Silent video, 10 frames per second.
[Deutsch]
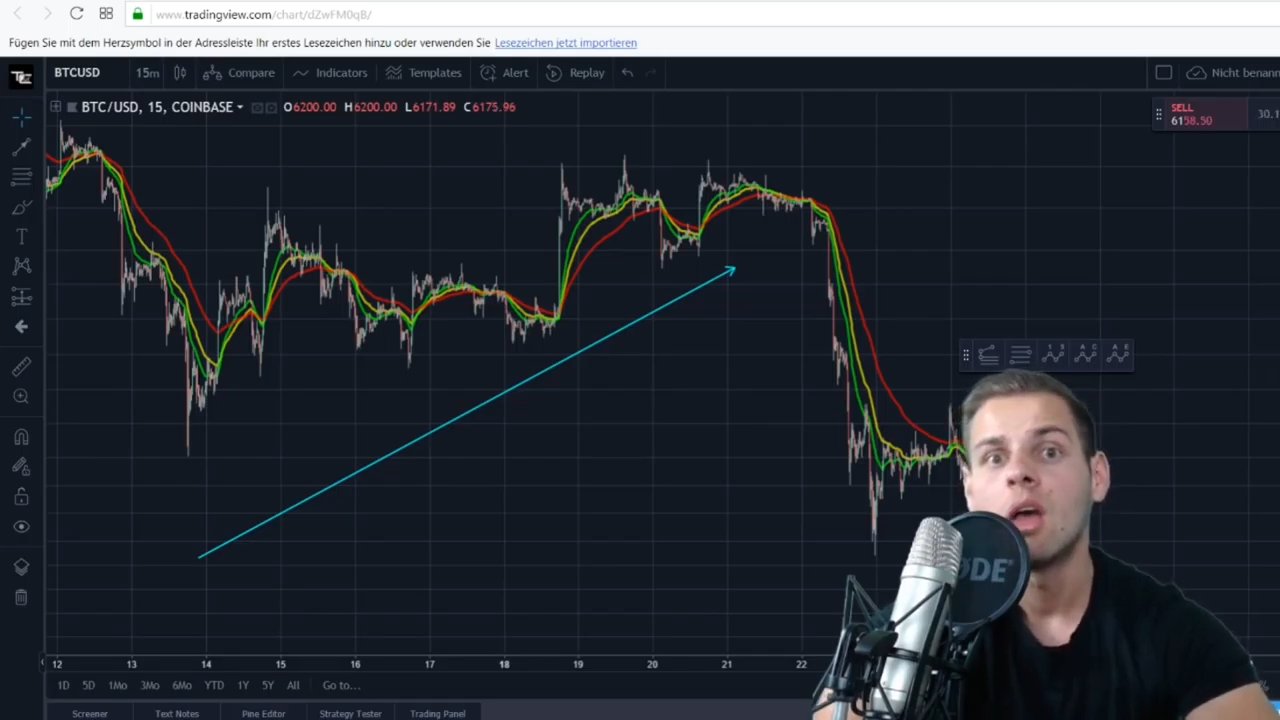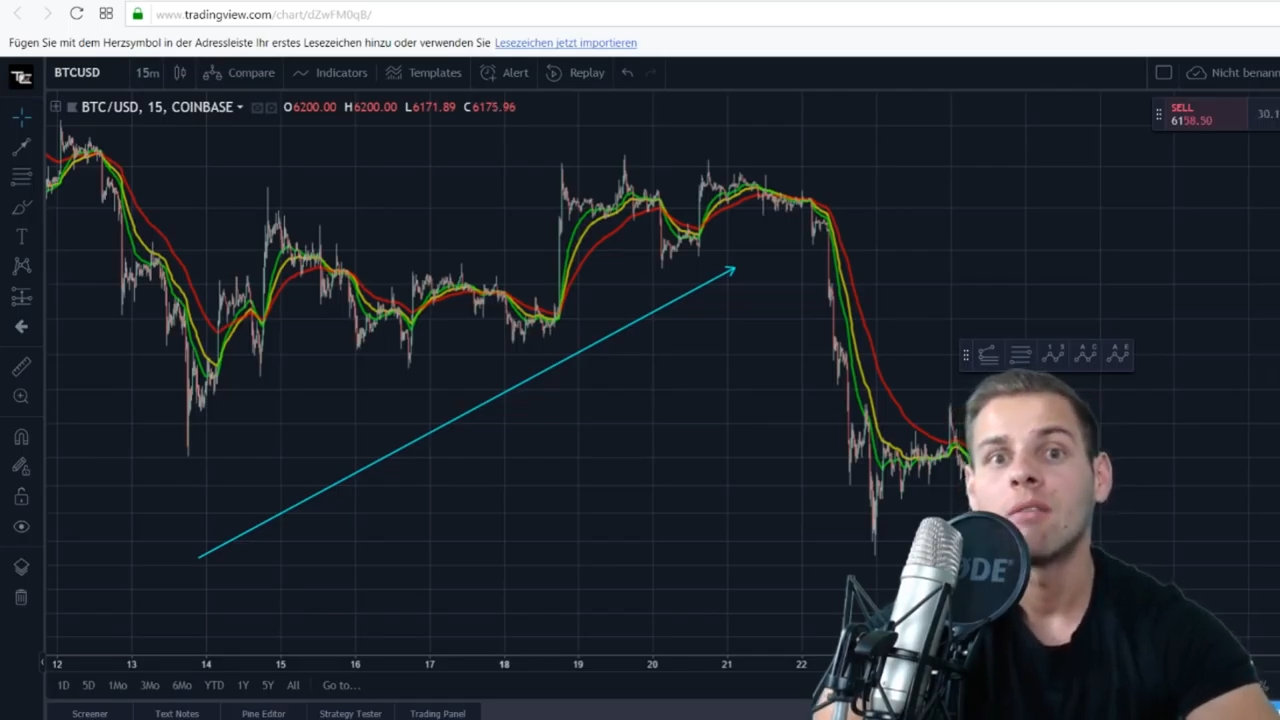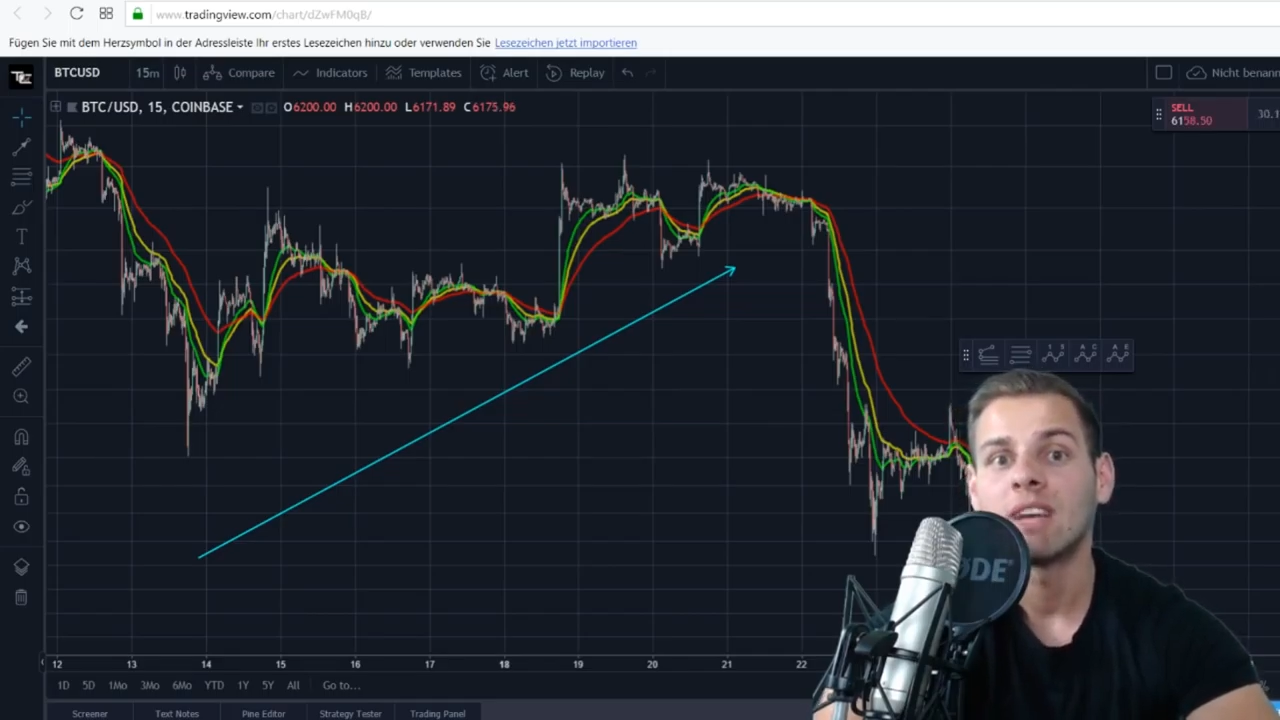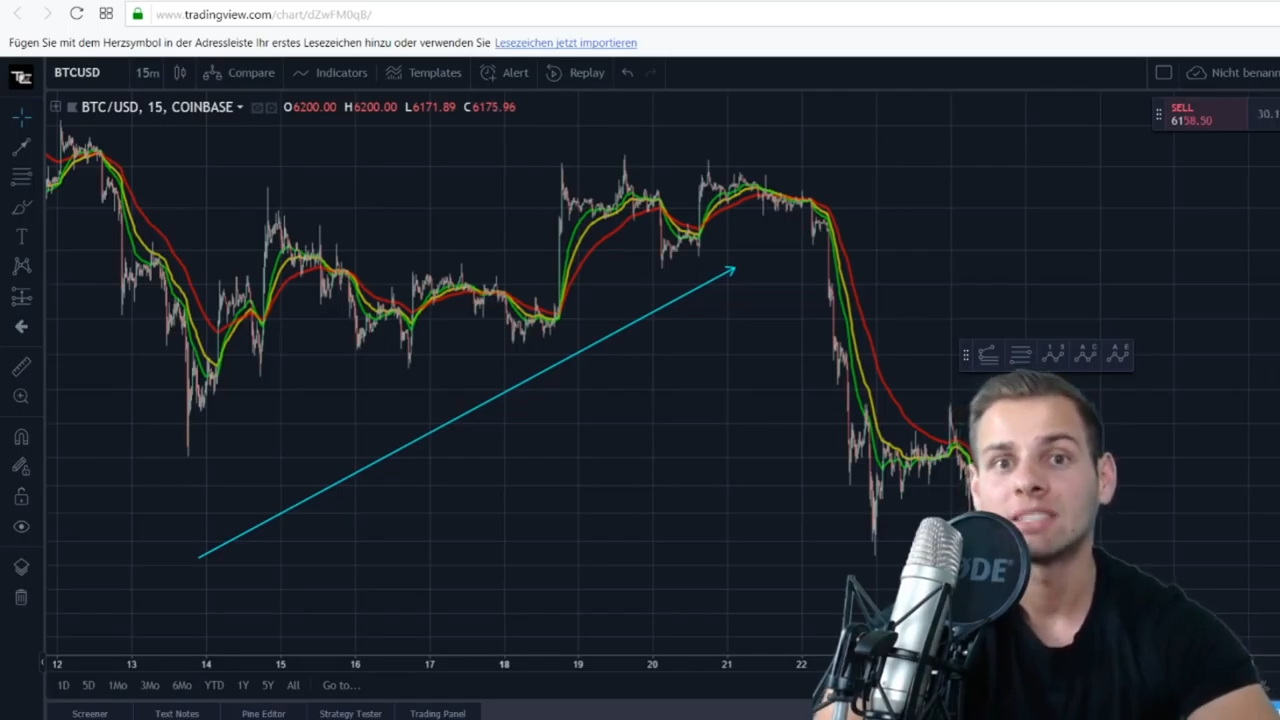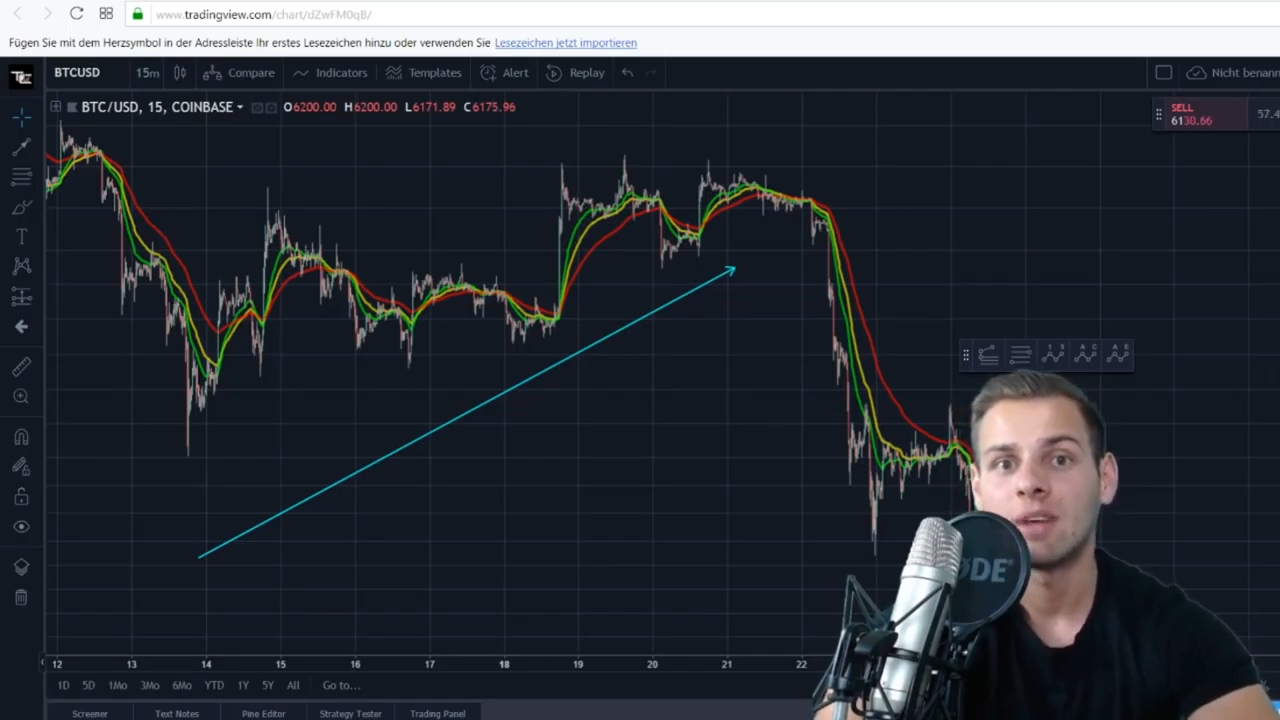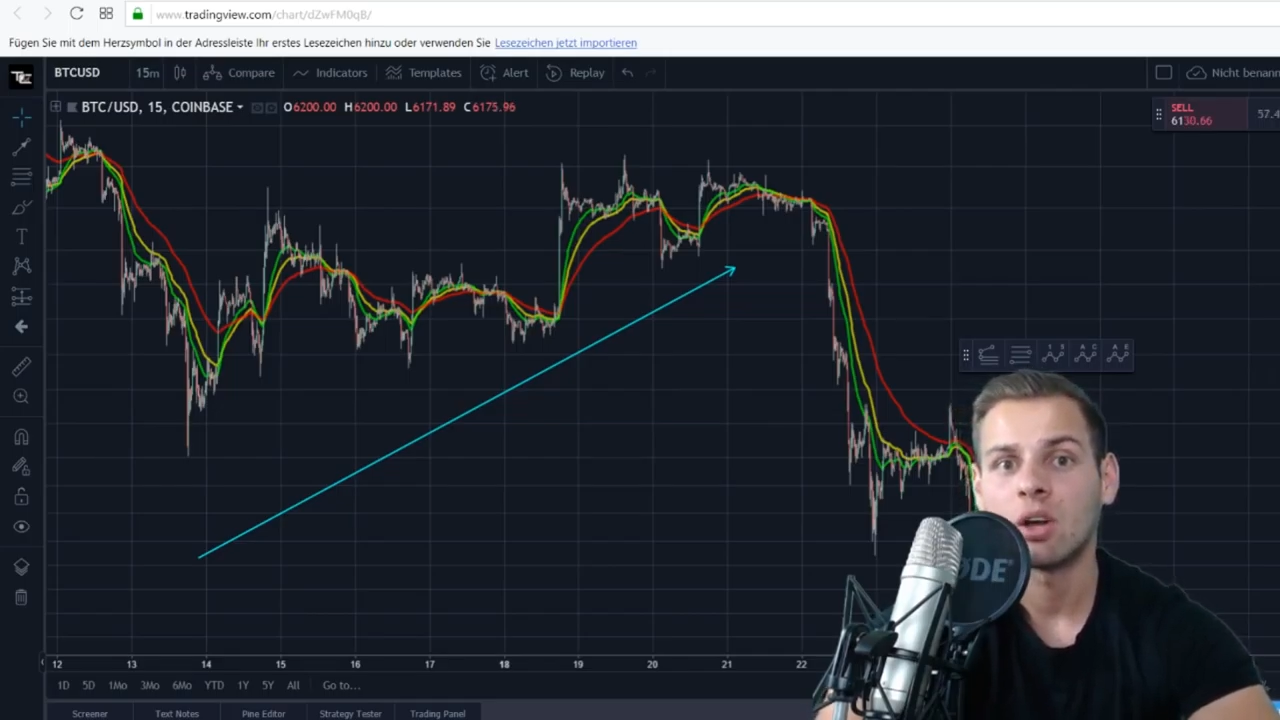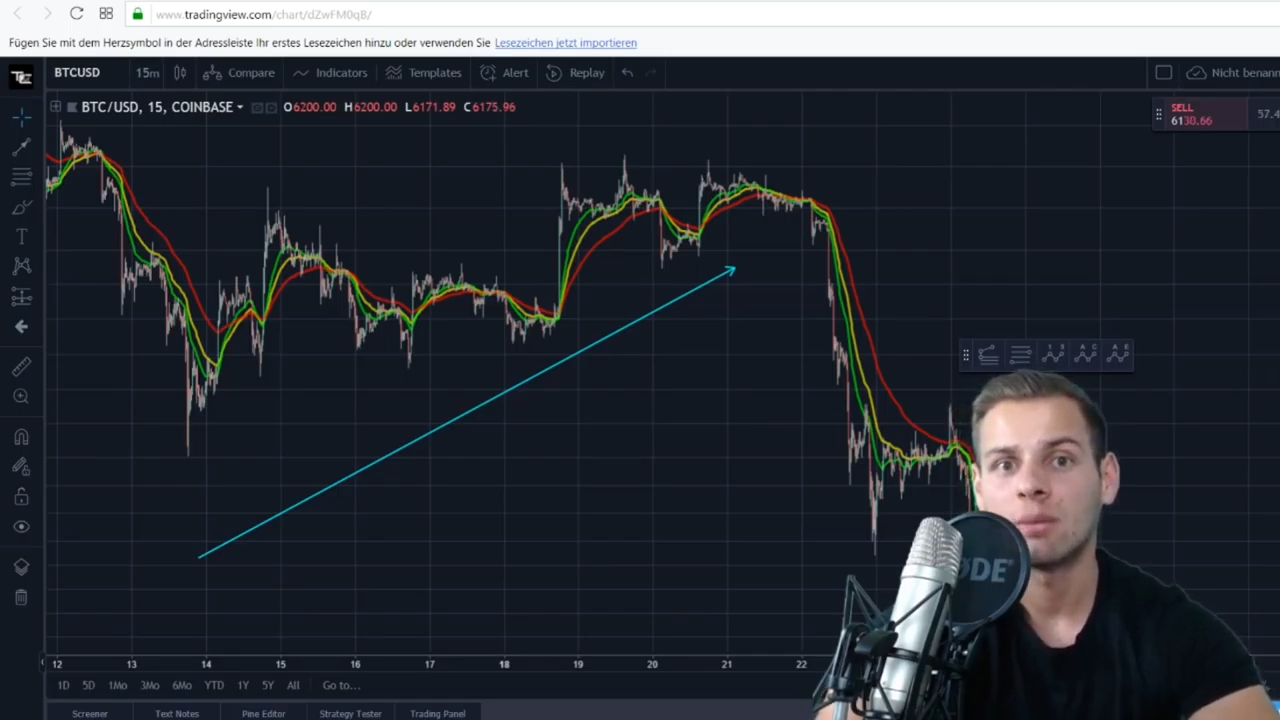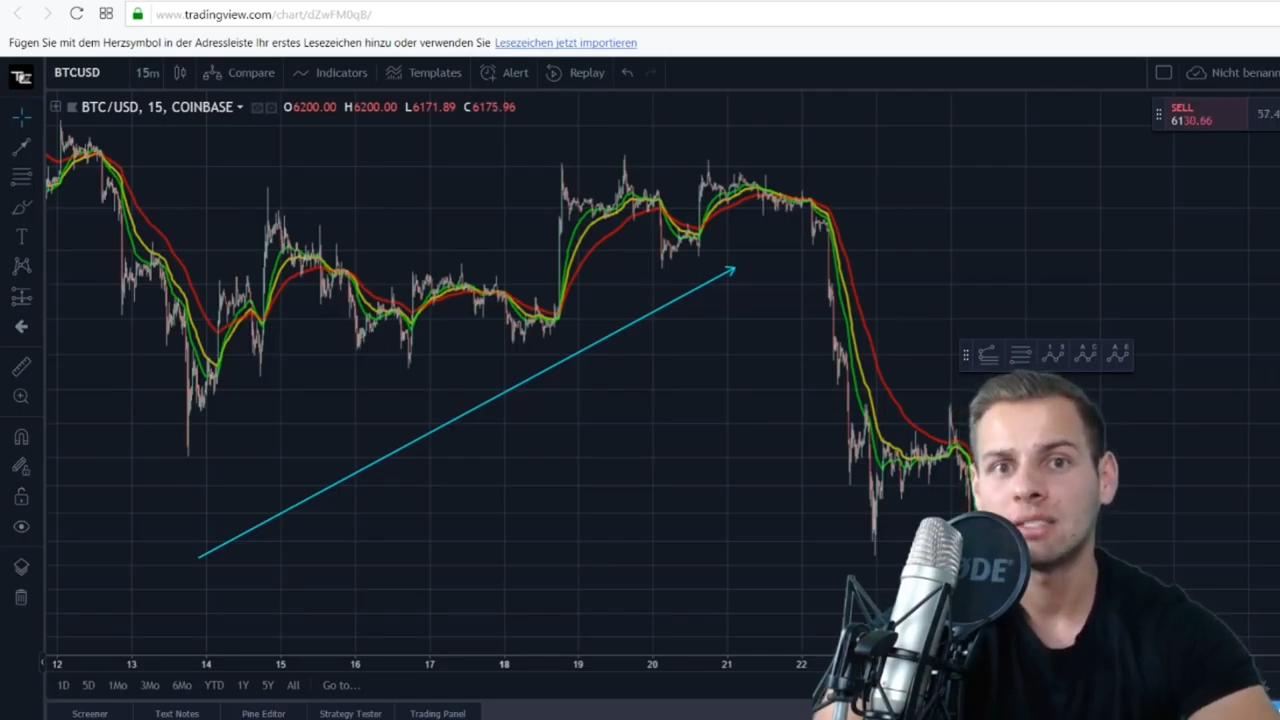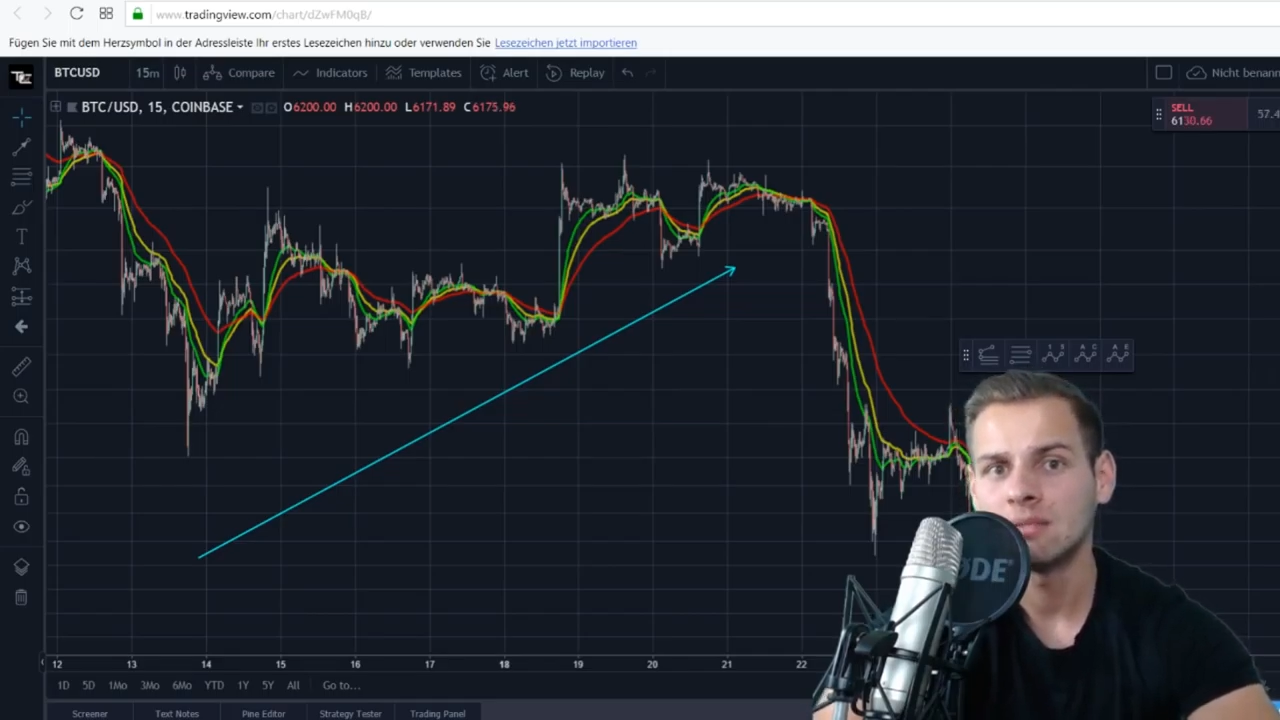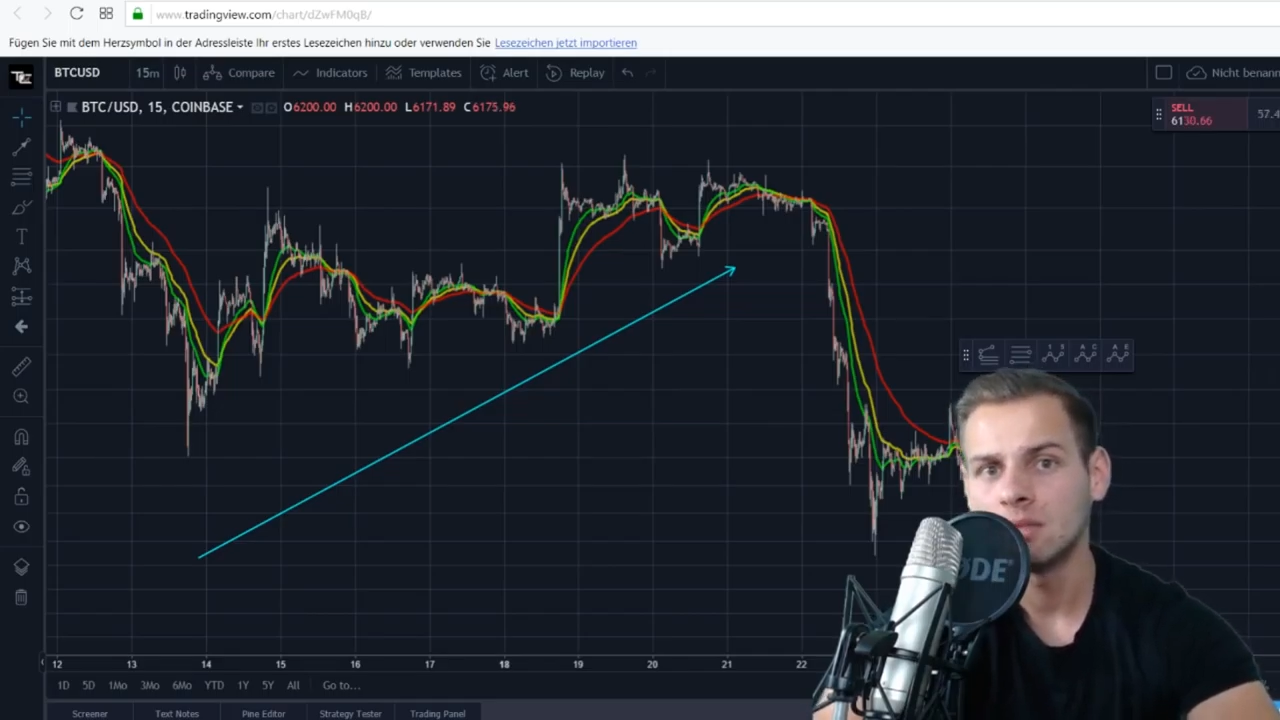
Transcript: was wir auch im letzten